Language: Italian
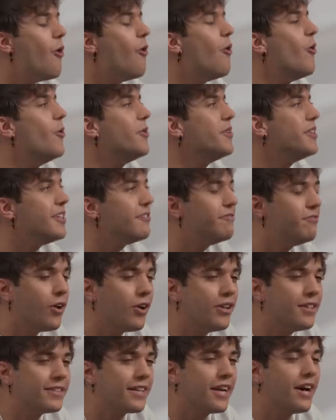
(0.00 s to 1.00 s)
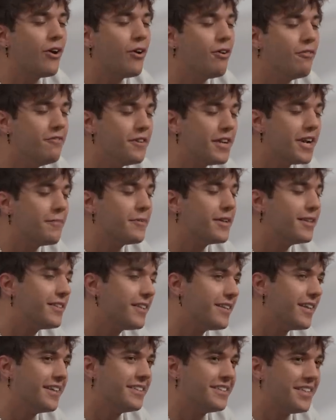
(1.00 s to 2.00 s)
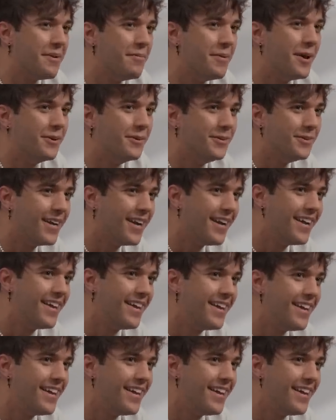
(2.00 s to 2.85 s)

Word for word: ogni volta ho veramente tanta paura.